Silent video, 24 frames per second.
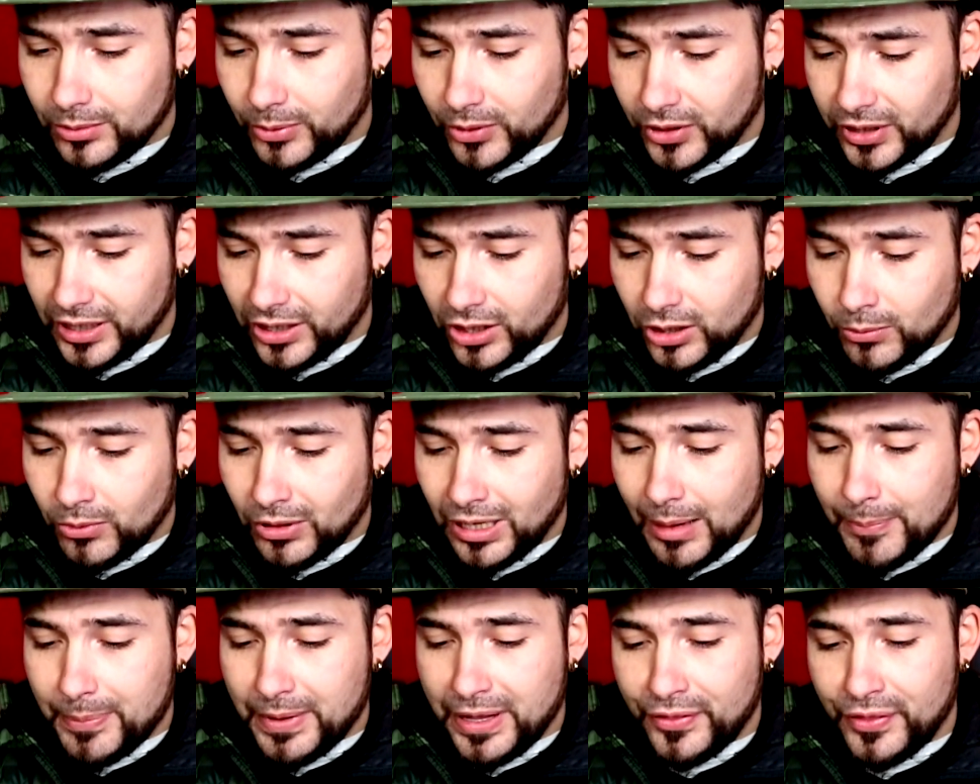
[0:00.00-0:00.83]
porque como
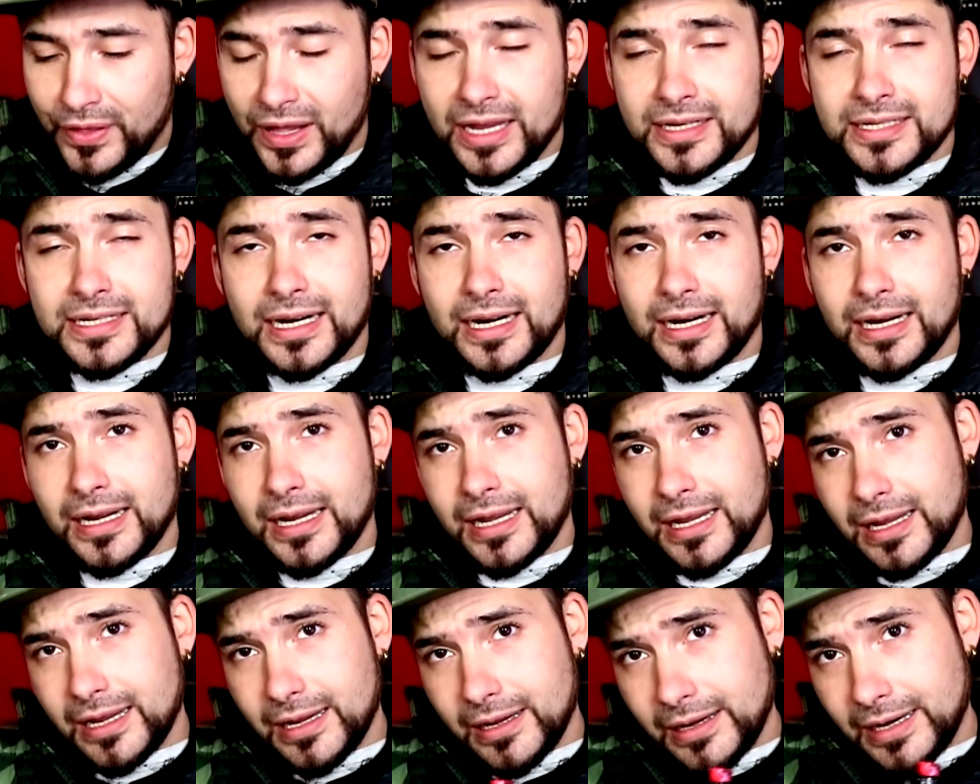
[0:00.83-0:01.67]
la pieza esa
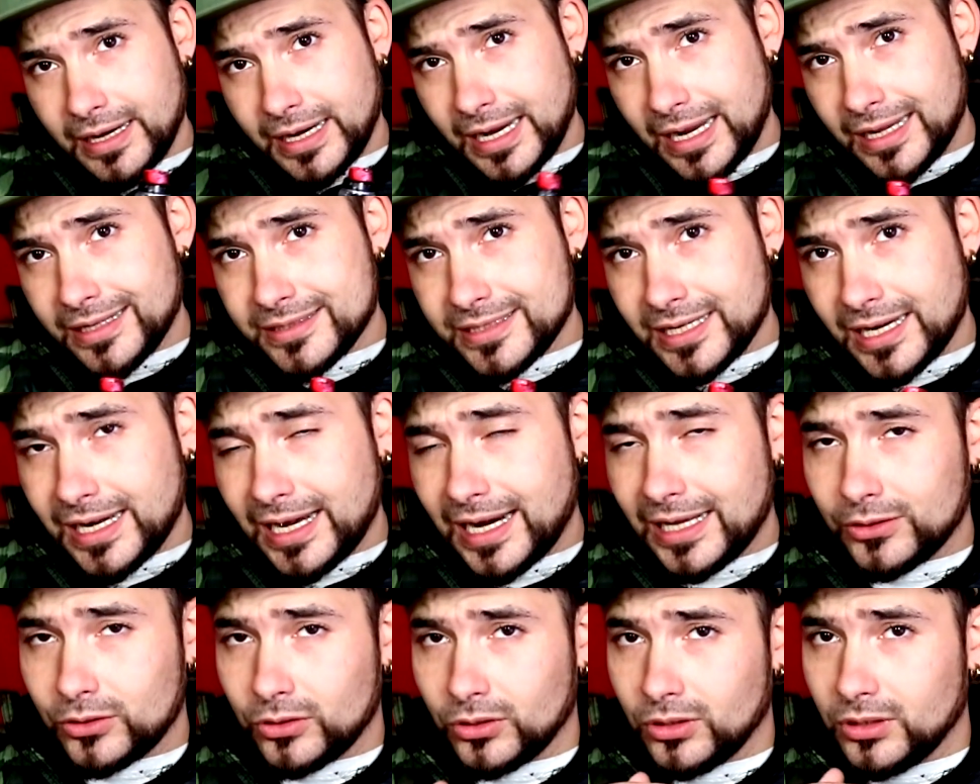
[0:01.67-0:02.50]
que engancha el
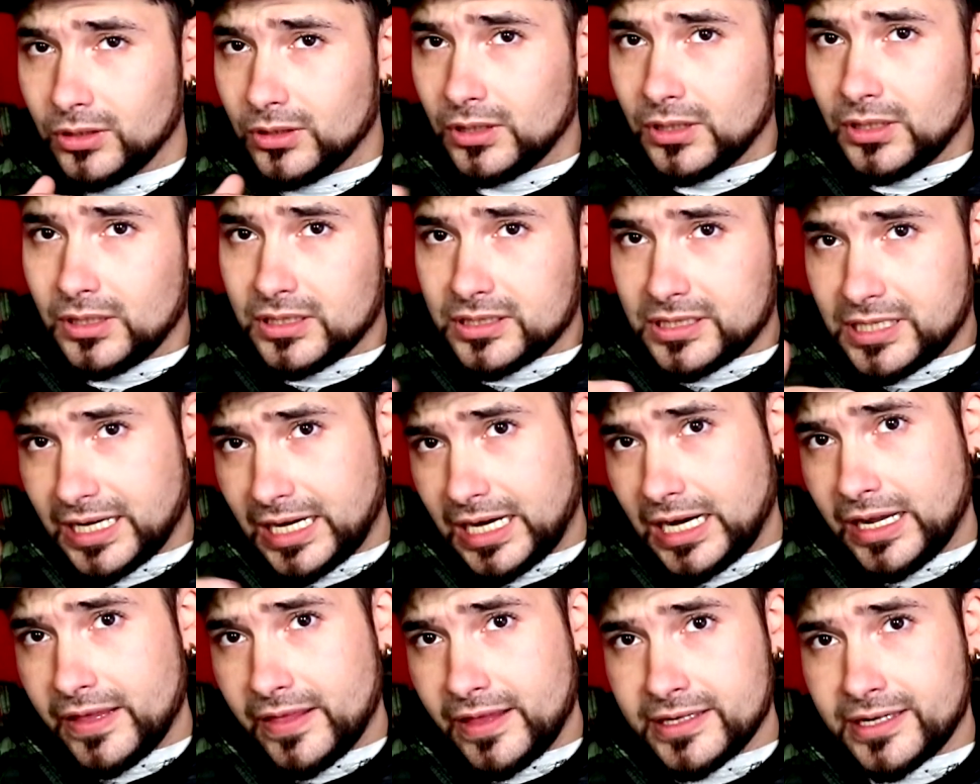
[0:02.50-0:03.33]
ato se
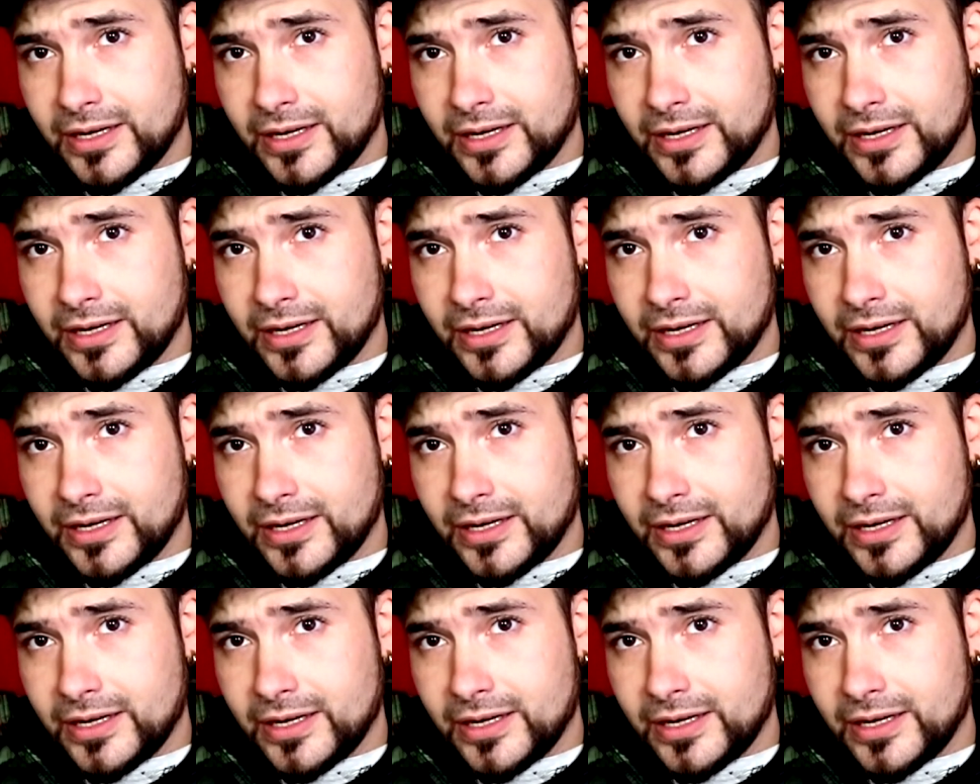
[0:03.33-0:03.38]
quede,